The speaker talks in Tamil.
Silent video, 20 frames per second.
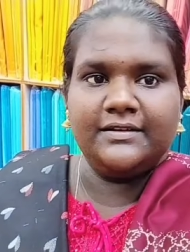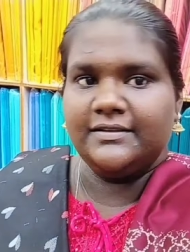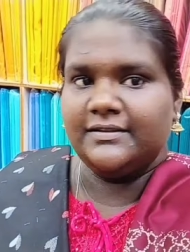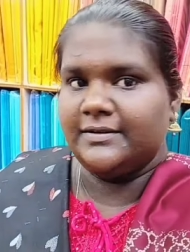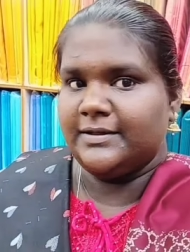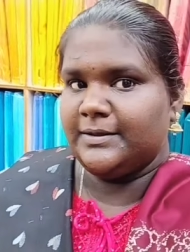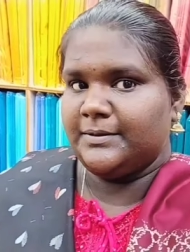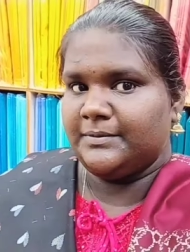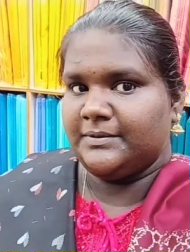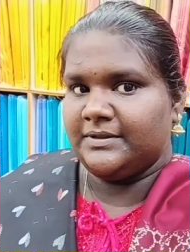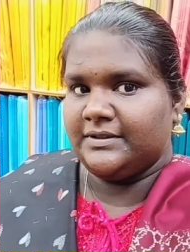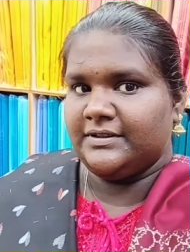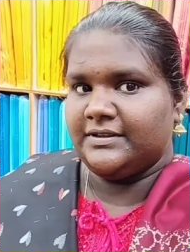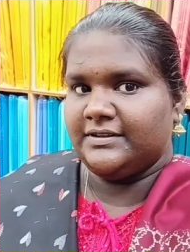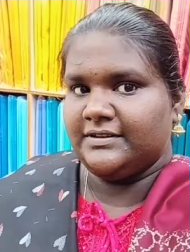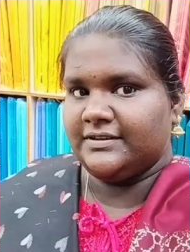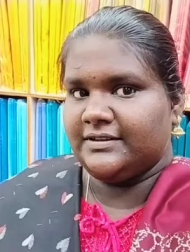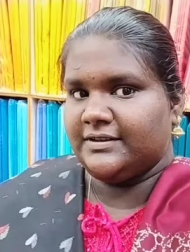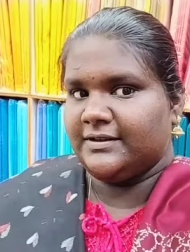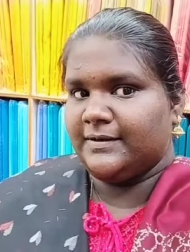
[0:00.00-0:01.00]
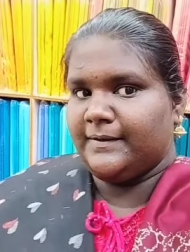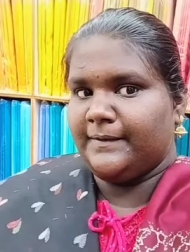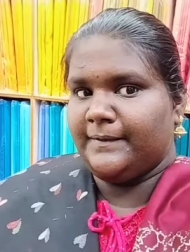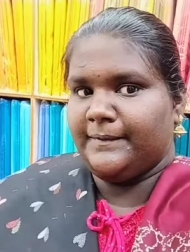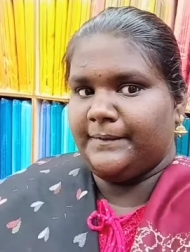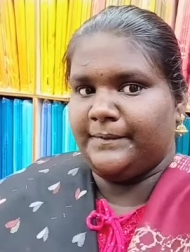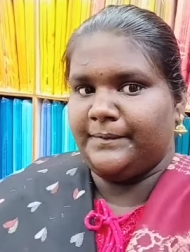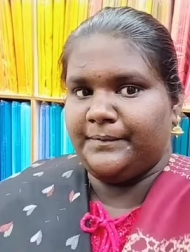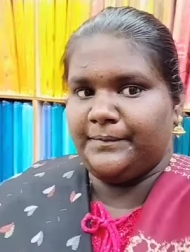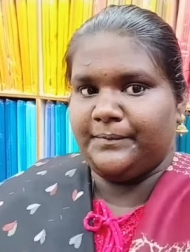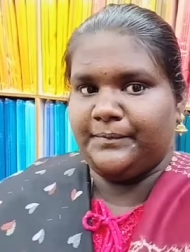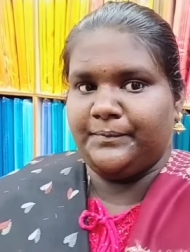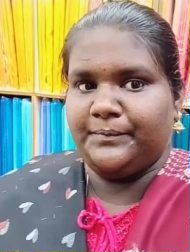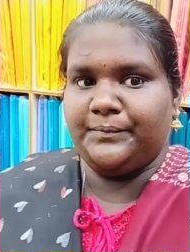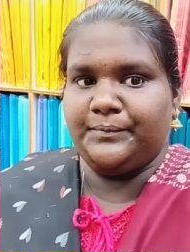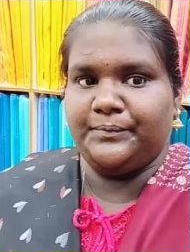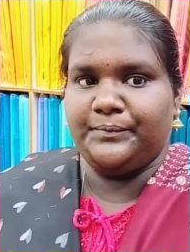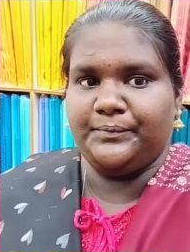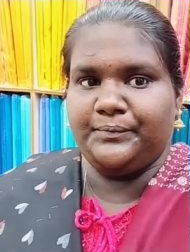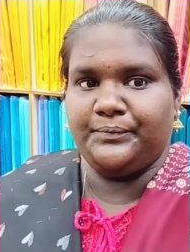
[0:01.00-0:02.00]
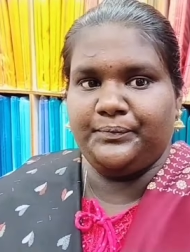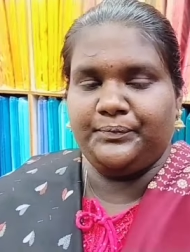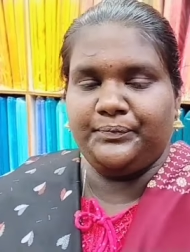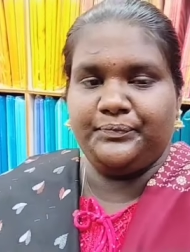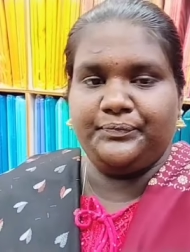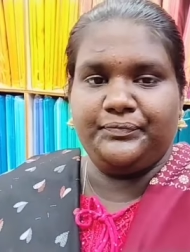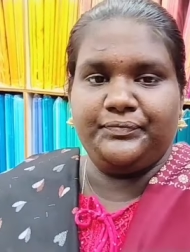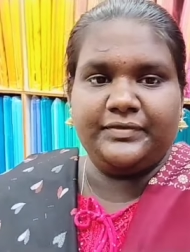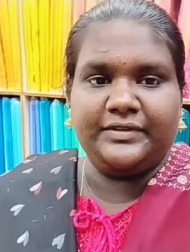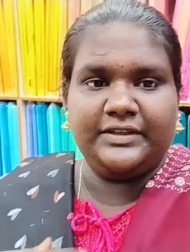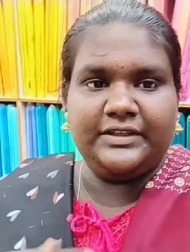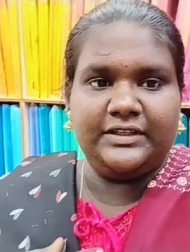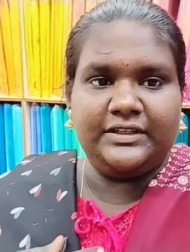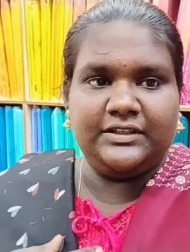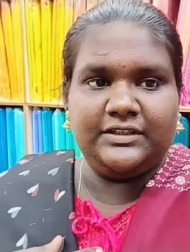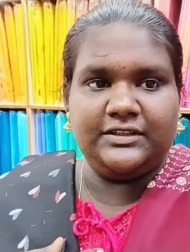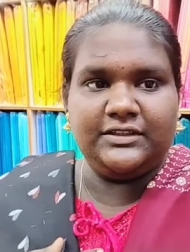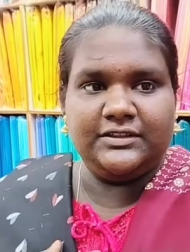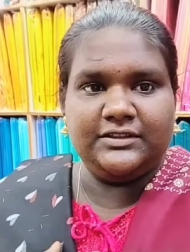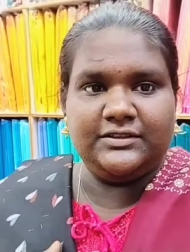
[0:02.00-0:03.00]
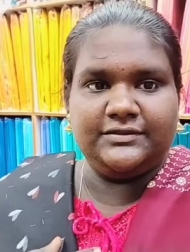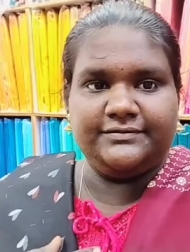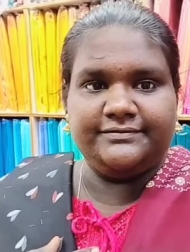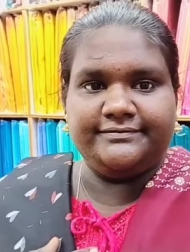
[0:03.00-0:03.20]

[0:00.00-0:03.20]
வந்து ஒரு ஒரு ஐயோ